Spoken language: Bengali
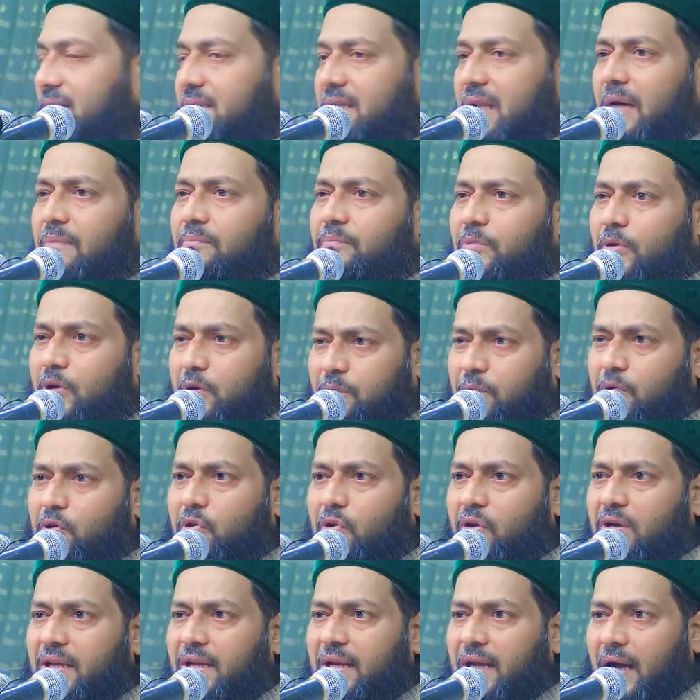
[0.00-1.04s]
ইসলাম
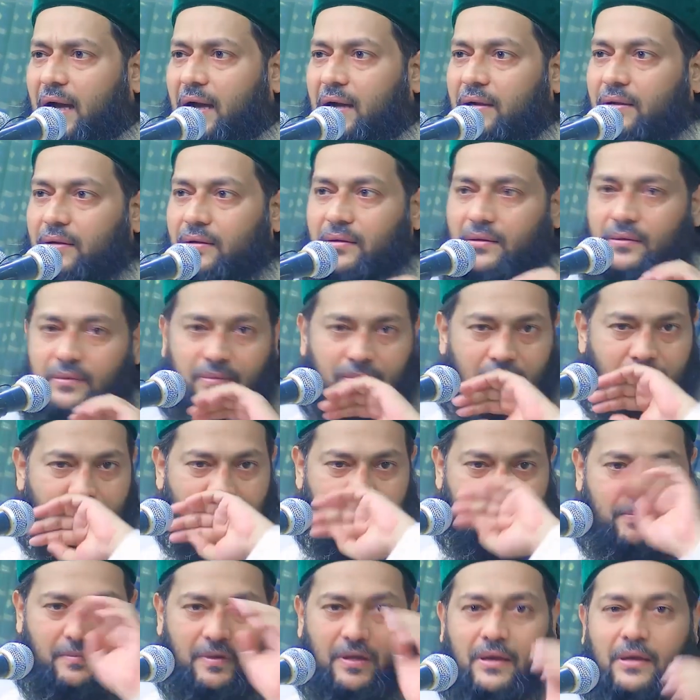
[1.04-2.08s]
পরিপূর্ণ কি না
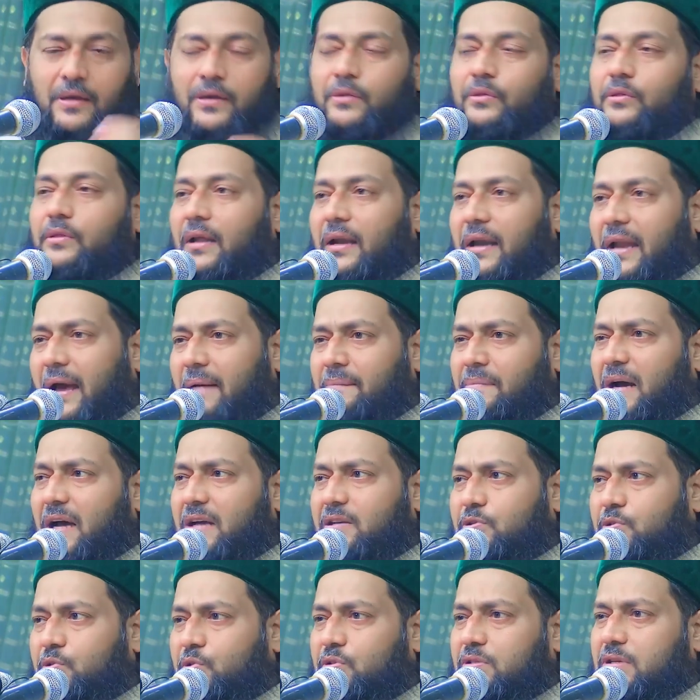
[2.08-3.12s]
তা
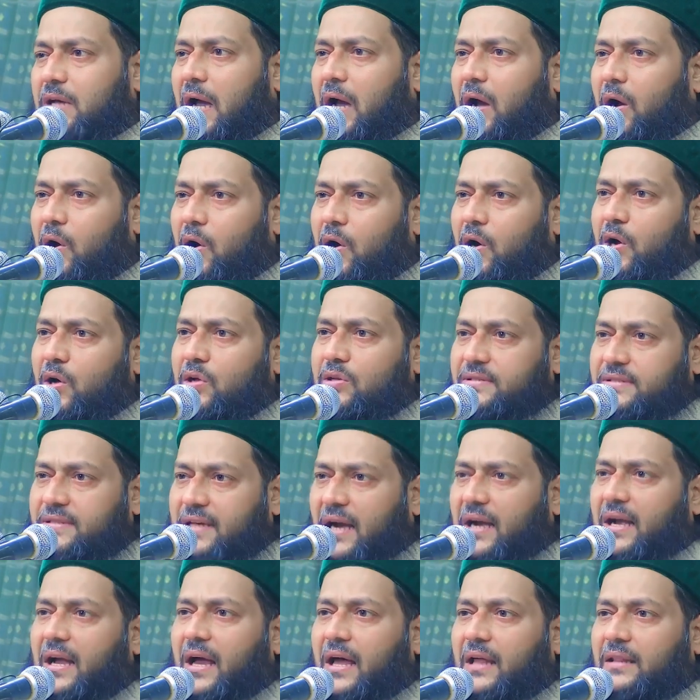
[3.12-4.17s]
নামাজ রোজা হজ
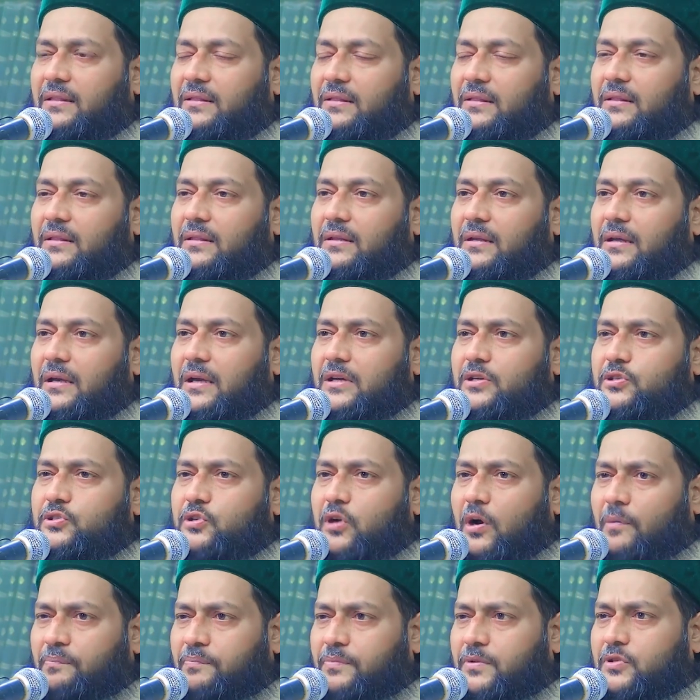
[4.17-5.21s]
জাকাত এ
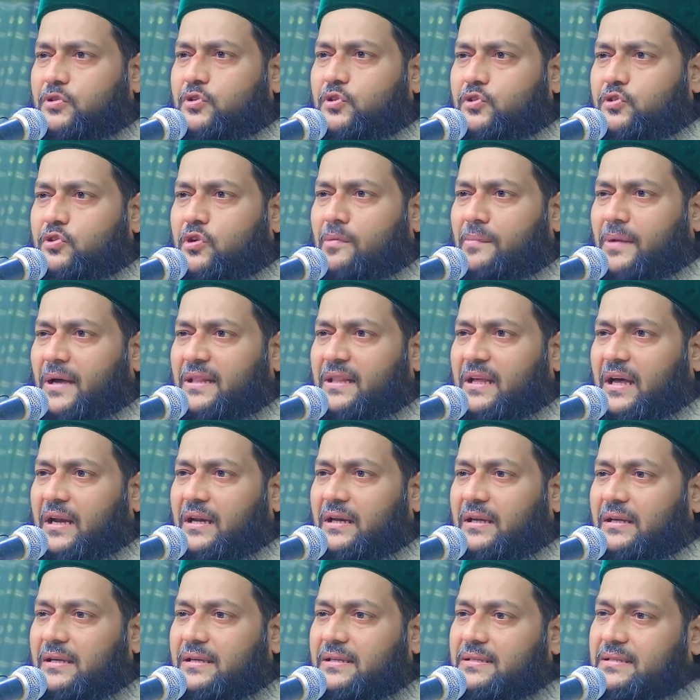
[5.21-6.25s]
সব কিছুর সমাধান
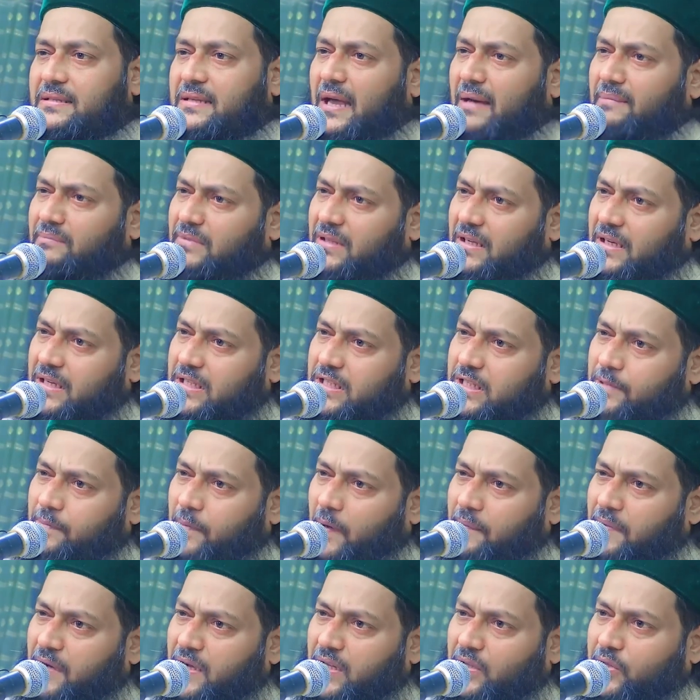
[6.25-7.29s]
ইসলাম থেকে
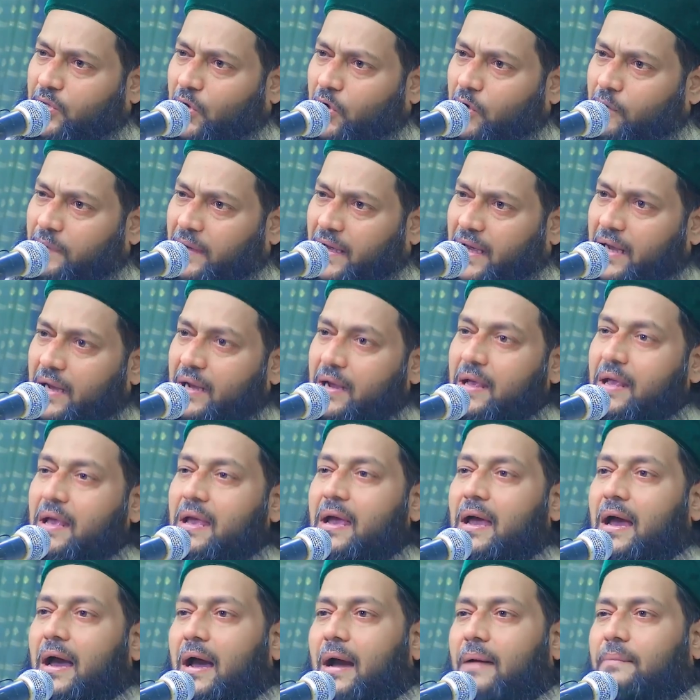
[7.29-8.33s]
যেভাবে নিতে হবে
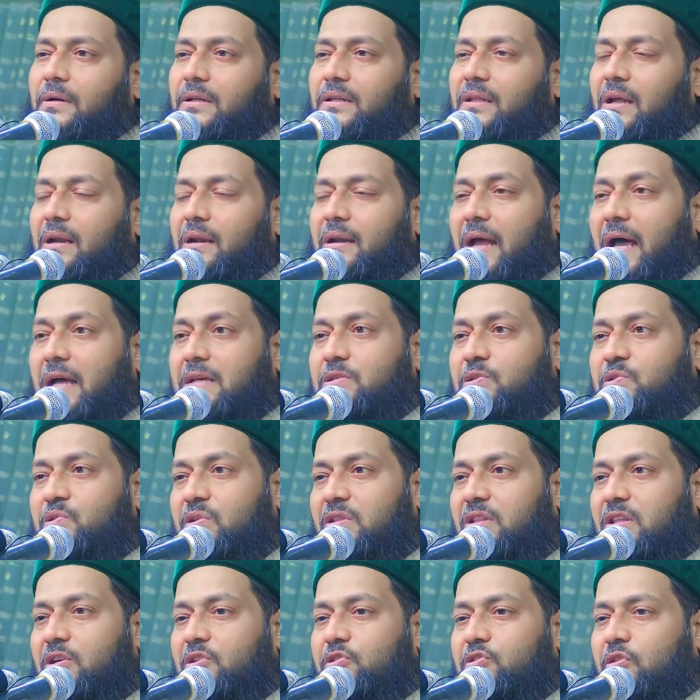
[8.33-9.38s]
আমাদের
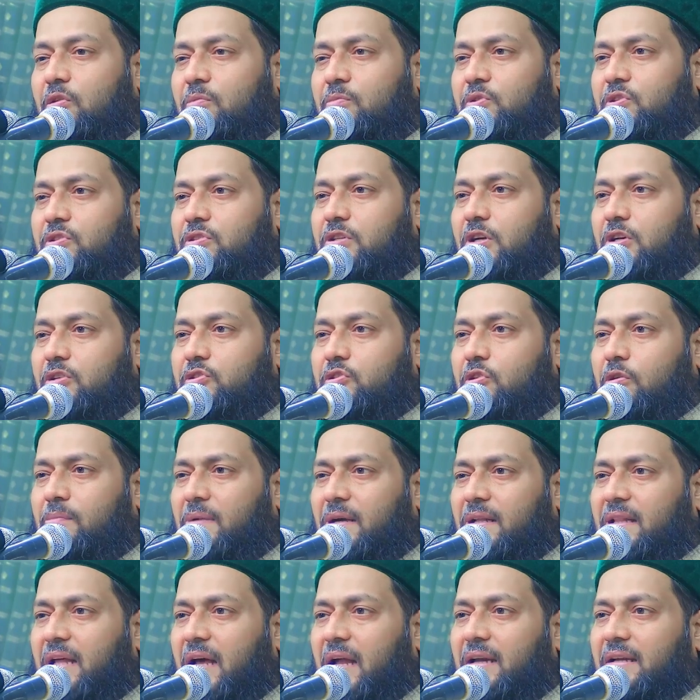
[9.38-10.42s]
রাজনৈতিক সমস্যার
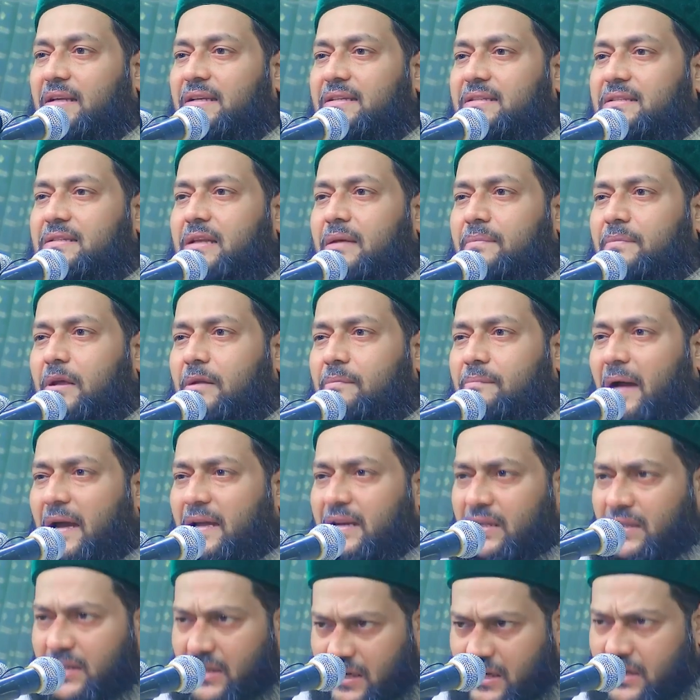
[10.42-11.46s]
সমাধান ইসলামের
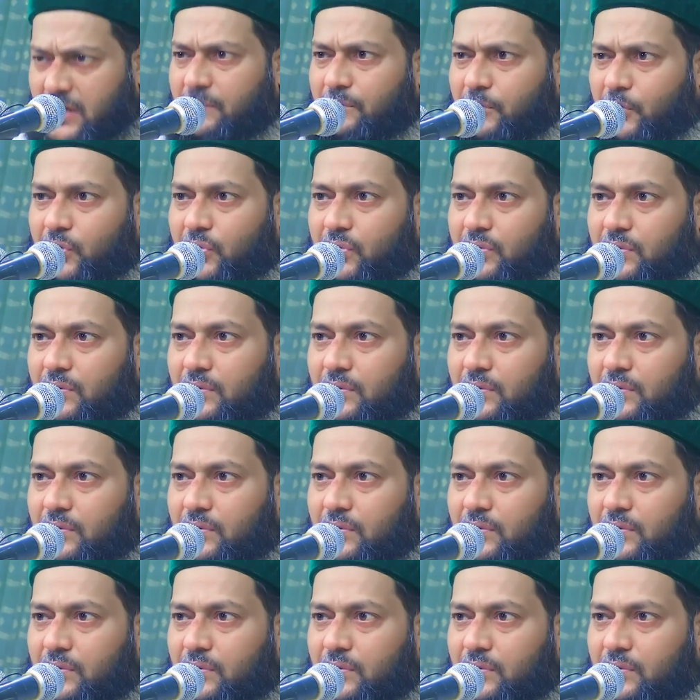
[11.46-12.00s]
বাইরে থেকে নিব